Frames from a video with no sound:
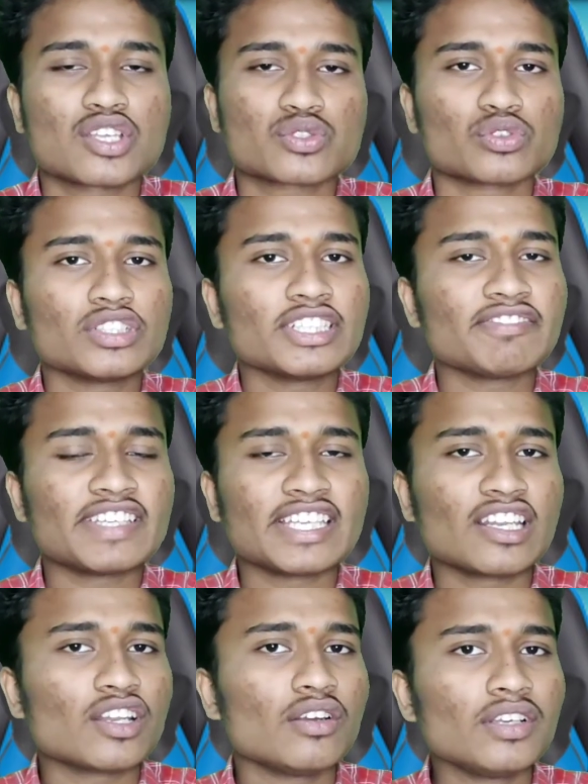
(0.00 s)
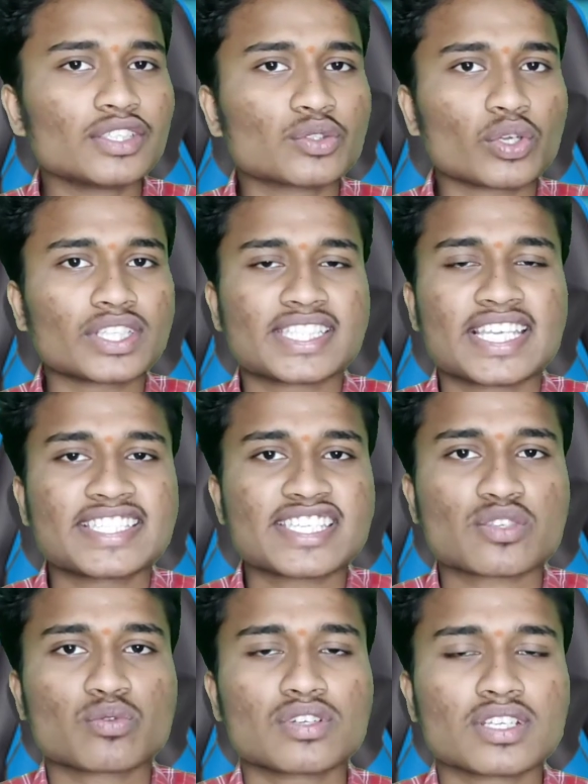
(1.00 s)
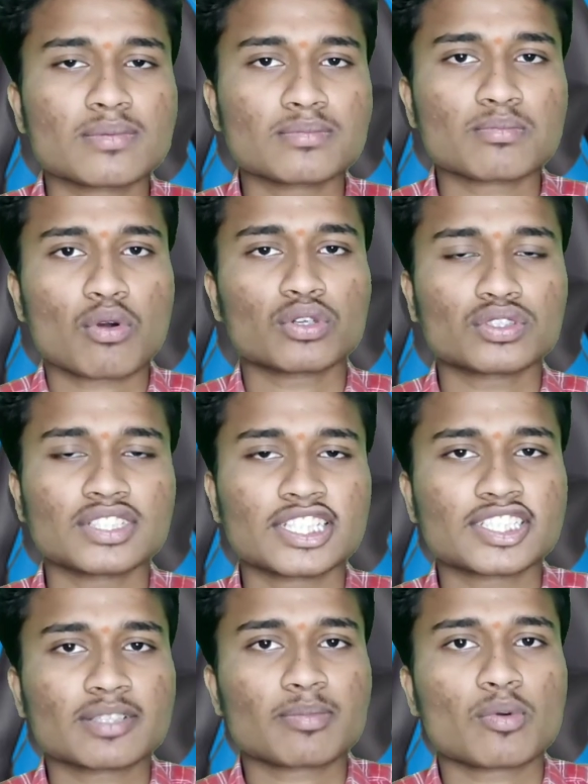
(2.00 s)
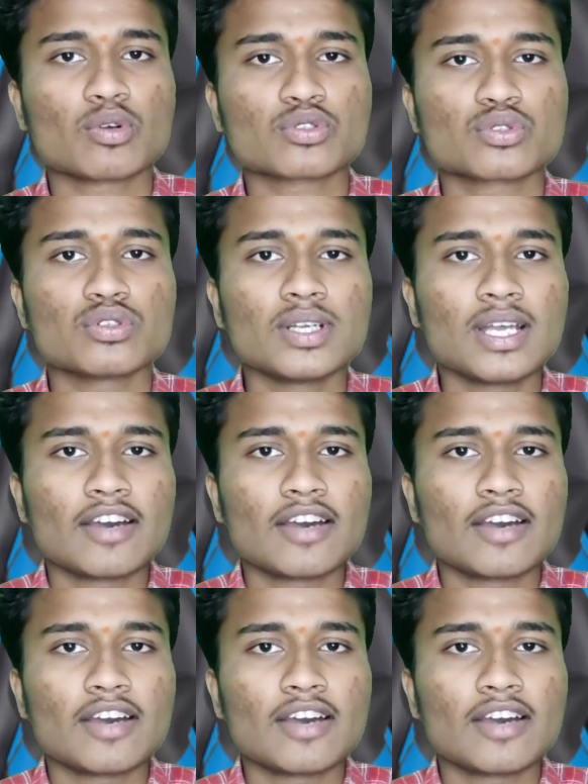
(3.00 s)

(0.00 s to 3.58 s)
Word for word: సో వీళ్ళు ఇది ఒకటి చేంజ్ చేసుకుంటే బాగుంటుంది అయితే చెప్పుకోవచ్చు